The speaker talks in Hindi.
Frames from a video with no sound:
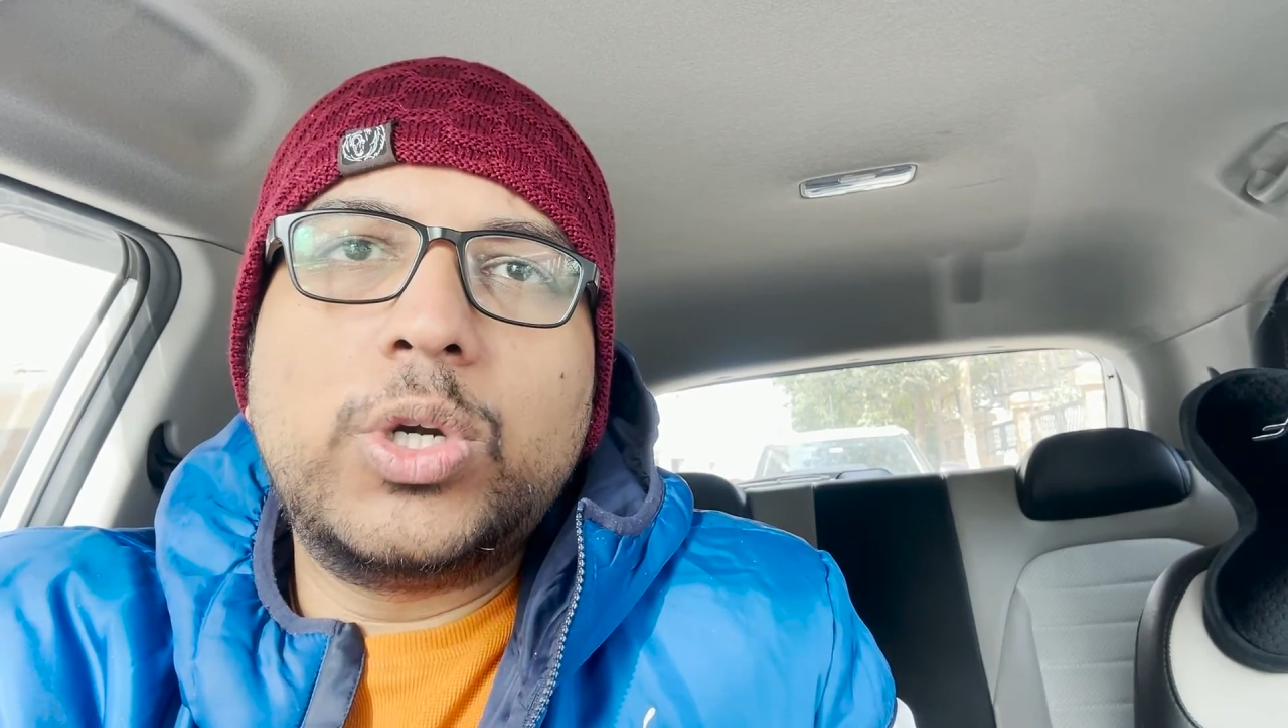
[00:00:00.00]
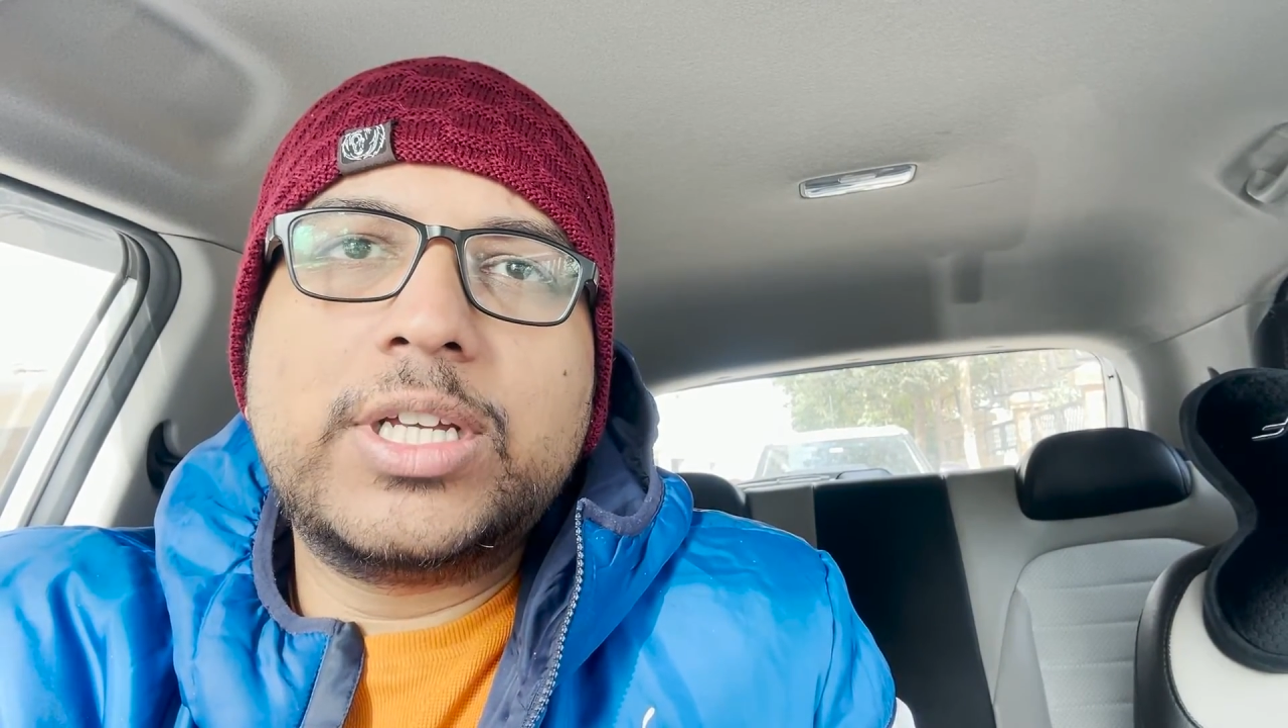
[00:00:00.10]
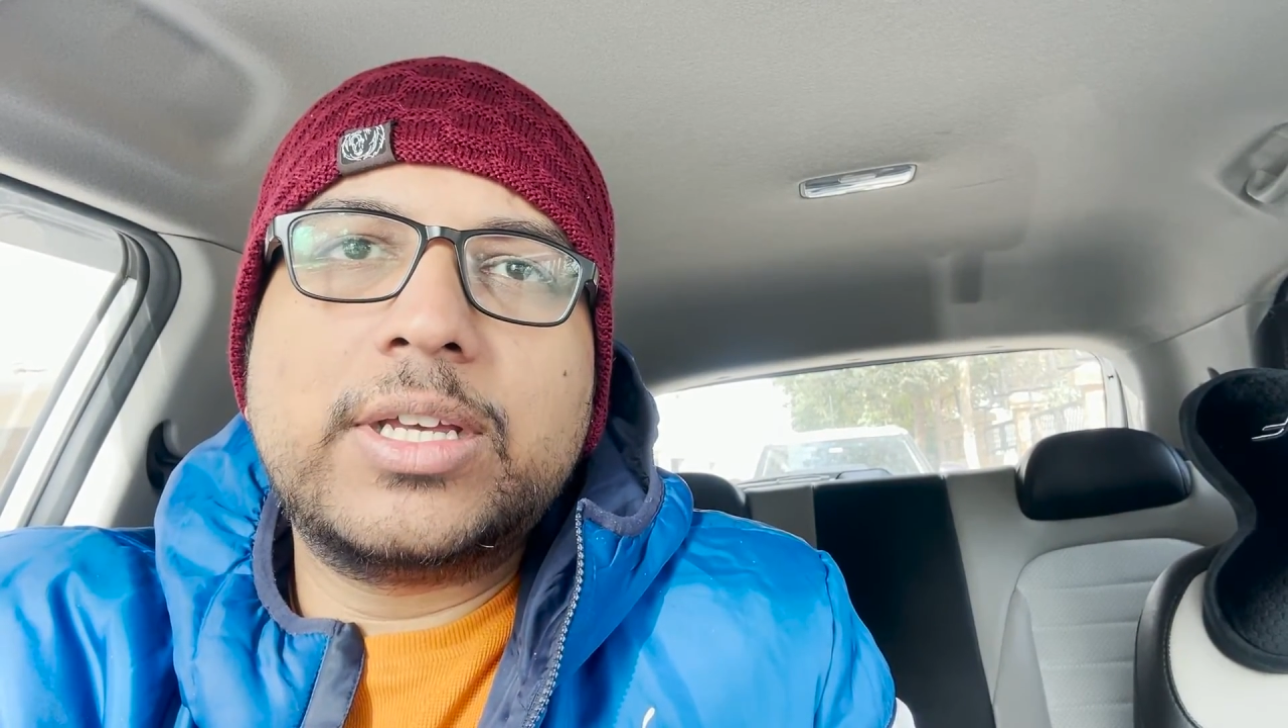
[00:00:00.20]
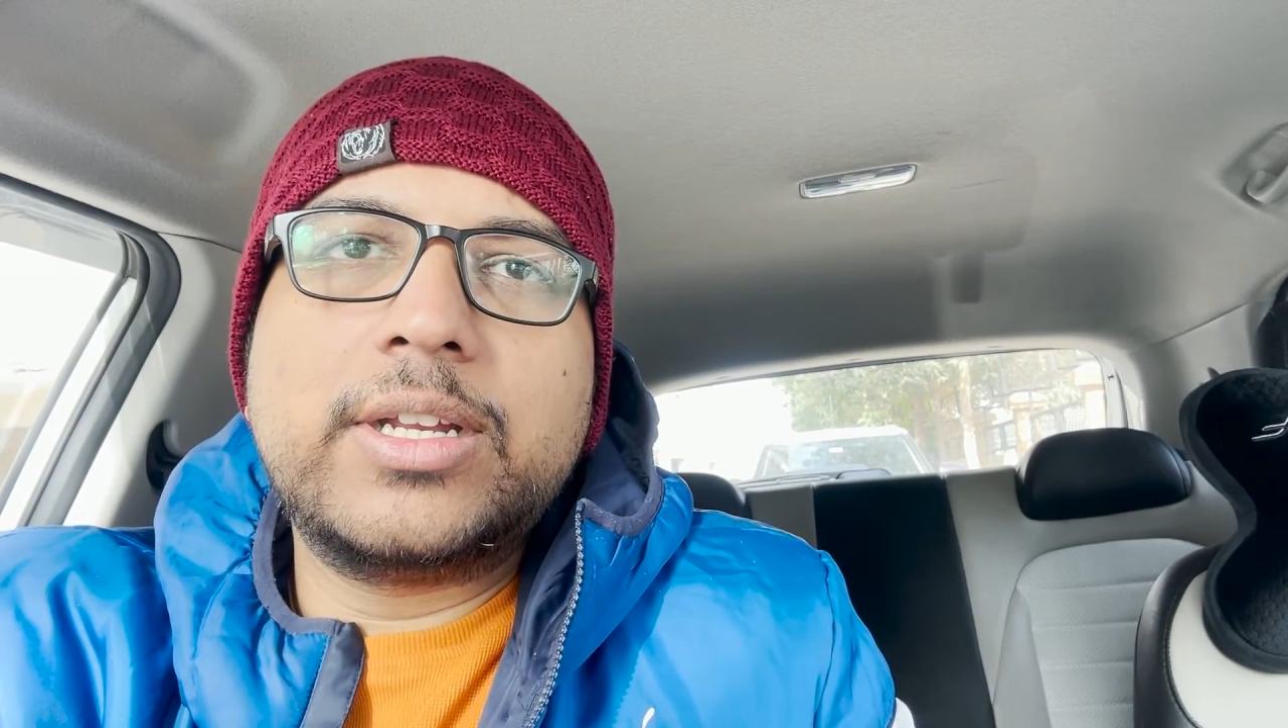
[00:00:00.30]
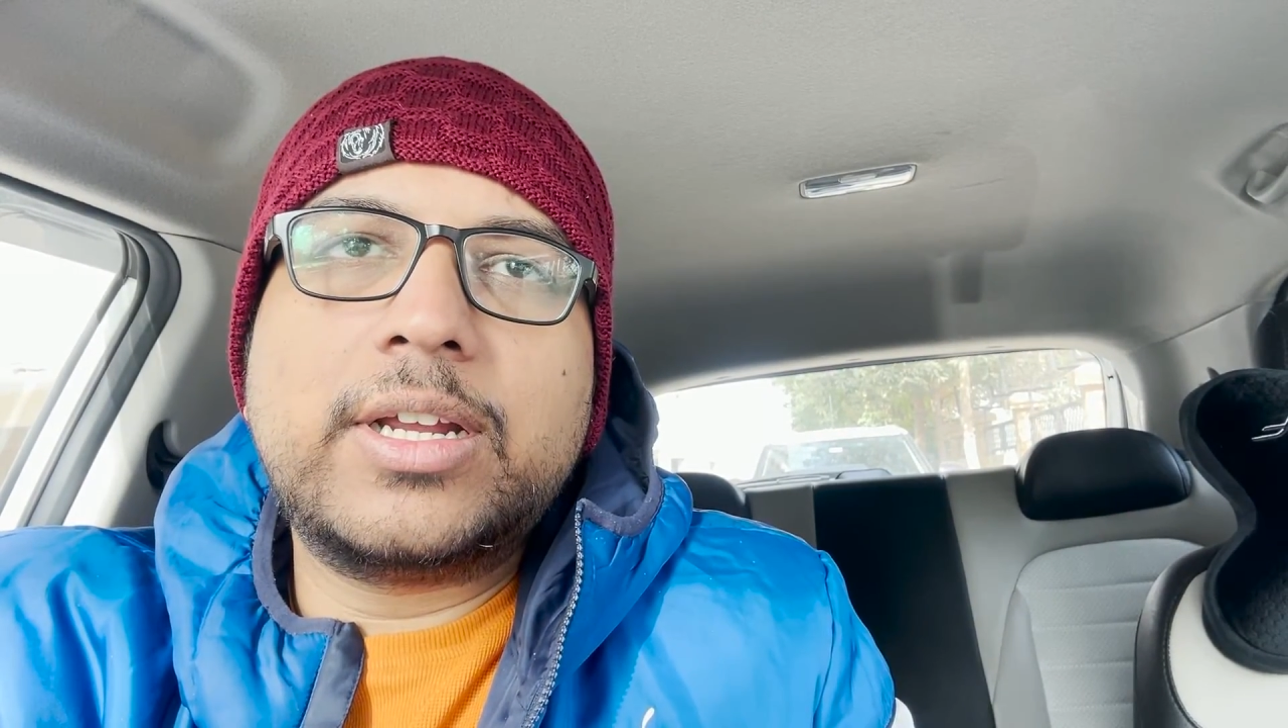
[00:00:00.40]

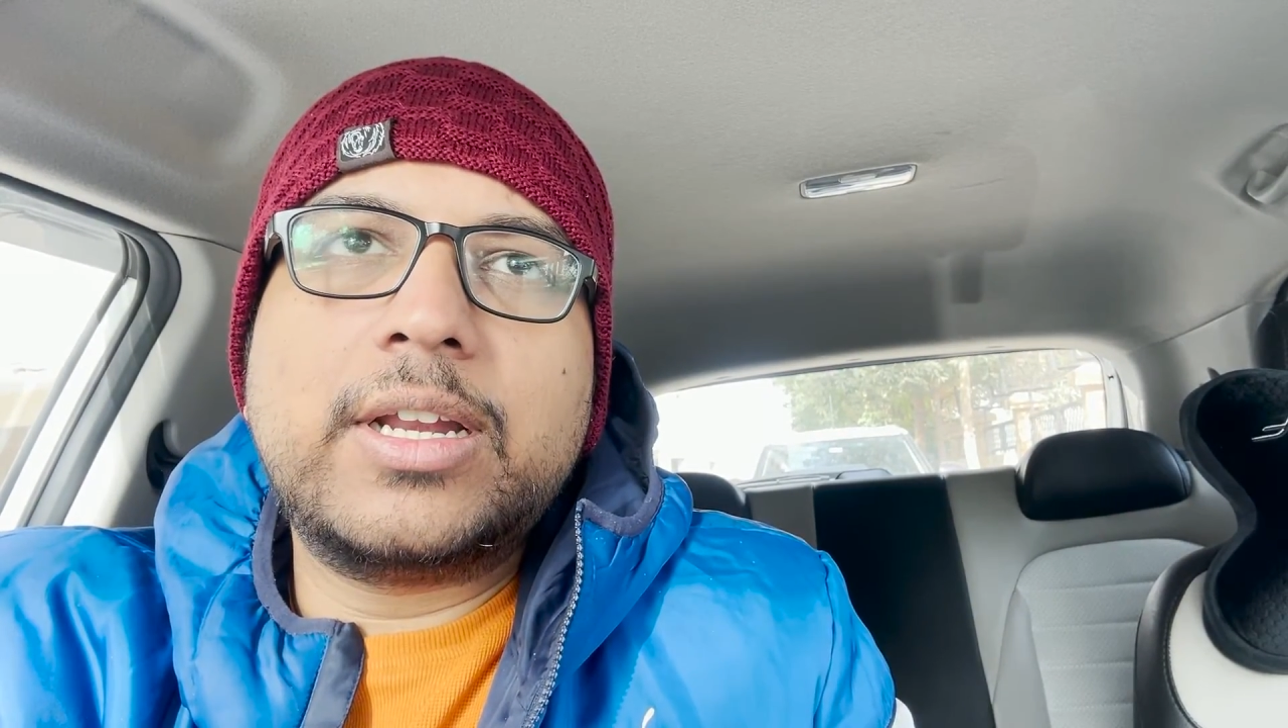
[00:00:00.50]
होल्ड करने